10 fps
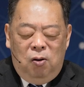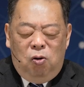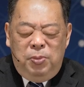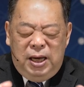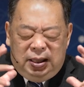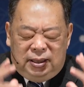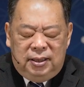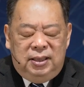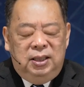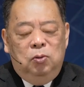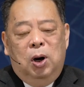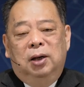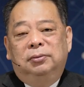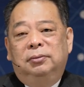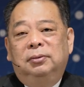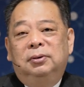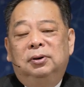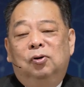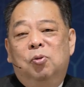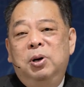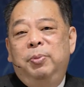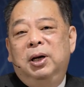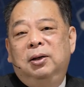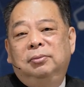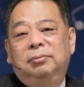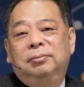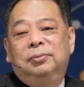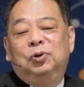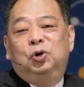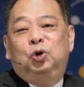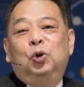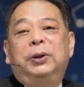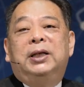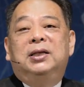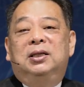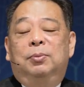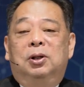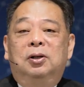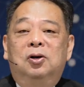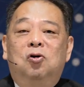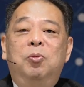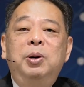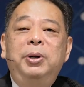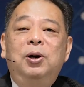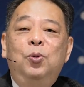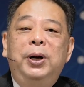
我们一直希望，我们能不能做点什么？我们能不能